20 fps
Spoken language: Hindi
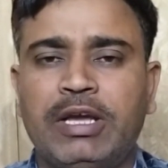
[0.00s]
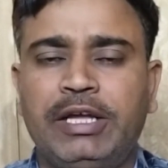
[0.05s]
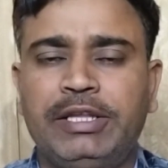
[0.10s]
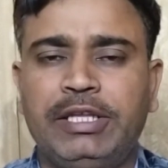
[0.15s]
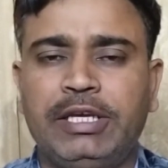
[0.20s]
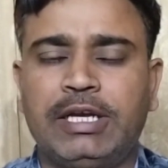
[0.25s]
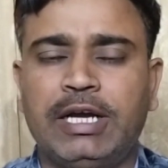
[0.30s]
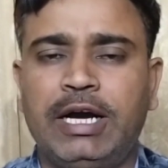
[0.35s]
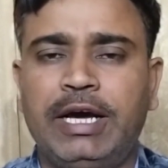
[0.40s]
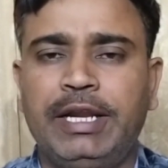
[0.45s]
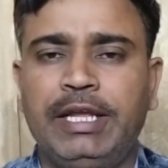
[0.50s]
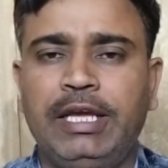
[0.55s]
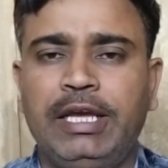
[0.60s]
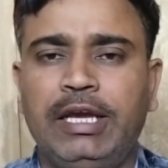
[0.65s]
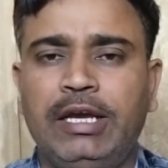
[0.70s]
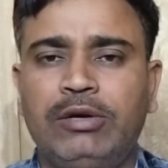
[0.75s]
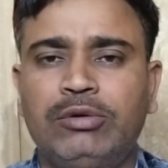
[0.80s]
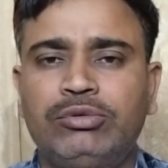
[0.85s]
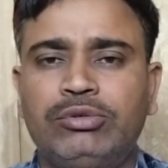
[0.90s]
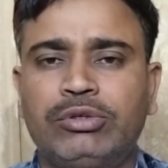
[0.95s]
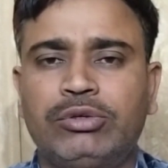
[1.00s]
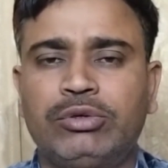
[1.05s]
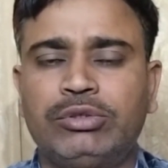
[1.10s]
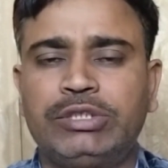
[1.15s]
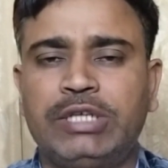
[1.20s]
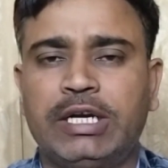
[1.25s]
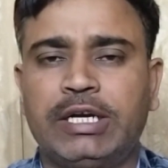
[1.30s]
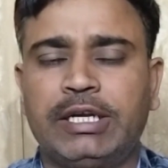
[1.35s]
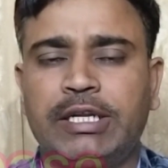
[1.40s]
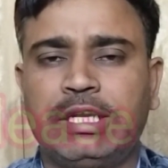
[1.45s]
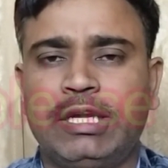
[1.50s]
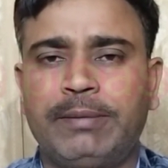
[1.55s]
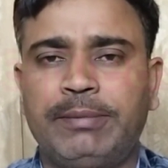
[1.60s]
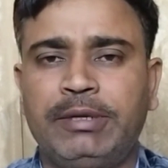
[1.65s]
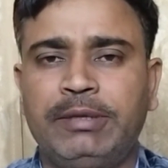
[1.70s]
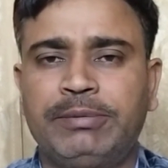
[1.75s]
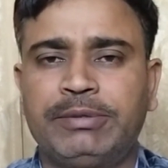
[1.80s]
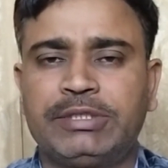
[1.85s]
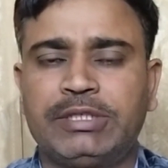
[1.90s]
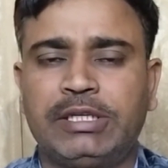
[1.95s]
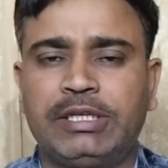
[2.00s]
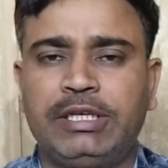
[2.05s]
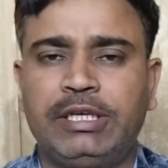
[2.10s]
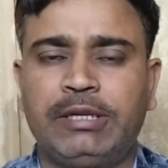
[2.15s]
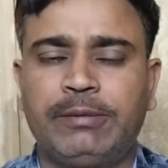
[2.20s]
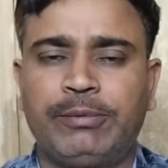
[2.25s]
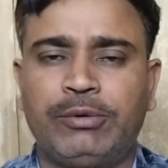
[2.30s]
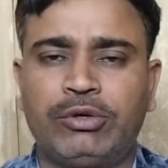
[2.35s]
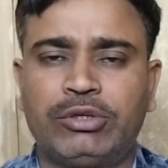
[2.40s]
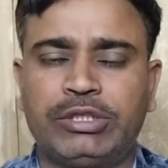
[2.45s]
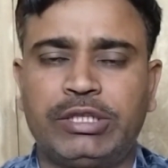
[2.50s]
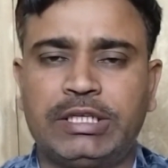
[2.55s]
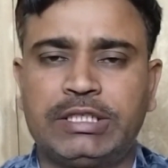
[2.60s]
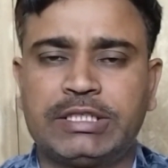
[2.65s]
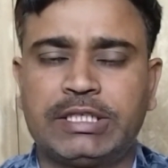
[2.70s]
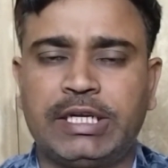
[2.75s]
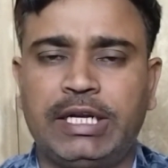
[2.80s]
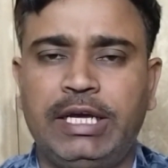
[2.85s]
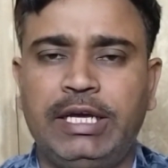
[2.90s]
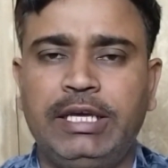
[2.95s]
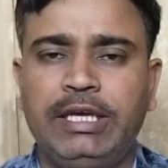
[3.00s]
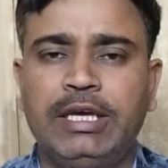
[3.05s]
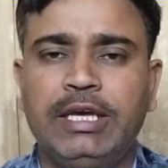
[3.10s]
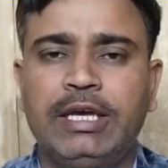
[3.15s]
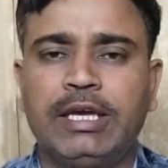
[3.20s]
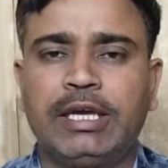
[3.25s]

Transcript: अधिकारी हैं उनको जाकर के अपनी फसल की रिपोर्ट दर्ज कराएं